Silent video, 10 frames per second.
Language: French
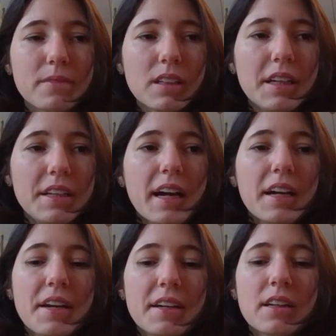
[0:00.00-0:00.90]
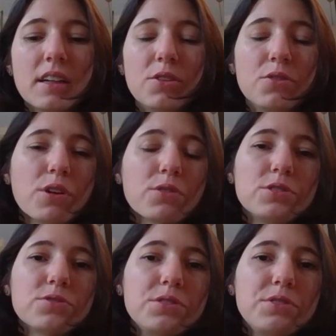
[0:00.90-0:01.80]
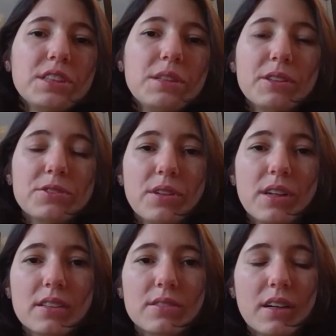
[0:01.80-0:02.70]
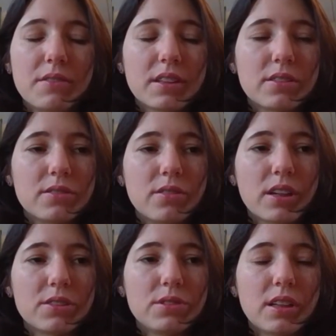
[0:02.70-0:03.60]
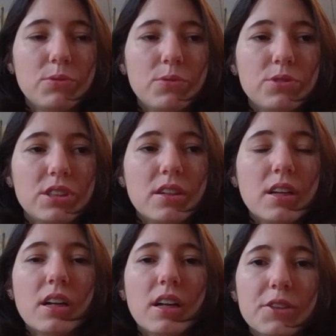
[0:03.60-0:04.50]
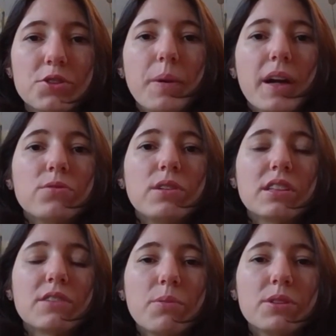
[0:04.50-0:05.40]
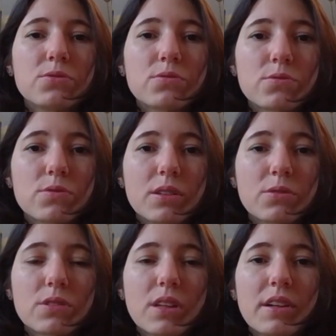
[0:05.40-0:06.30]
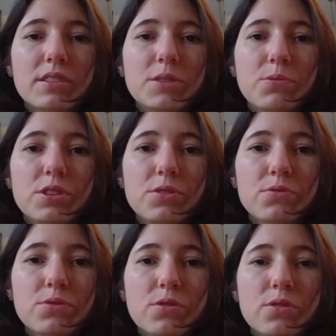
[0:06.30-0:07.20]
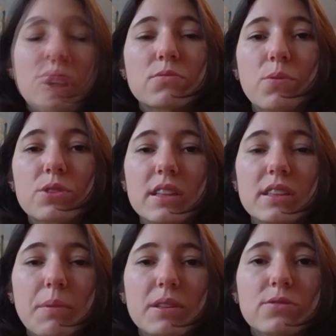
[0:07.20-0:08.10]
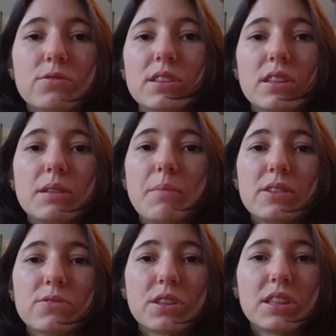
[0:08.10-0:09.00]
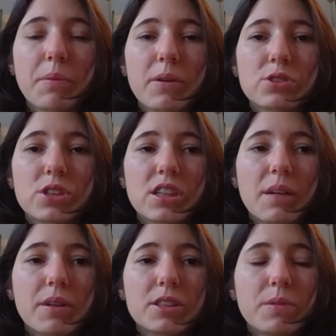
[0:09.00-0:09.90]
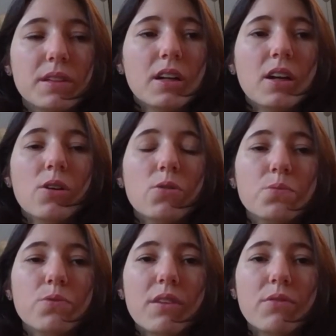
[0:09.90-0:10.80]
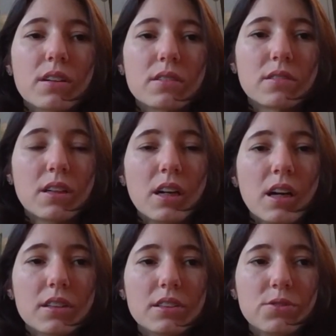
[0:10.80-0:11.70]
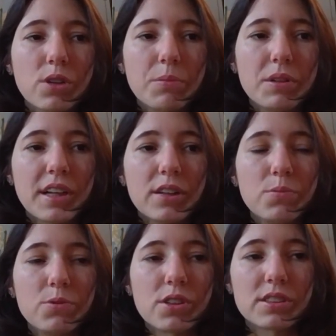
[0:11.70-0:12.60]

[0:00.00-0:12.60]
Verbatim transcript: Et derrière, une fois qu'on identifiait ces patients-là avec leurs résultats de biologie, récupérer toutes les informations qu'on avait à disposition sur eux. Donc pour certains patients qui étaient des patients qui étaient pris en charge de la PHP, on pouvait avoir un, historique médical de plusieurs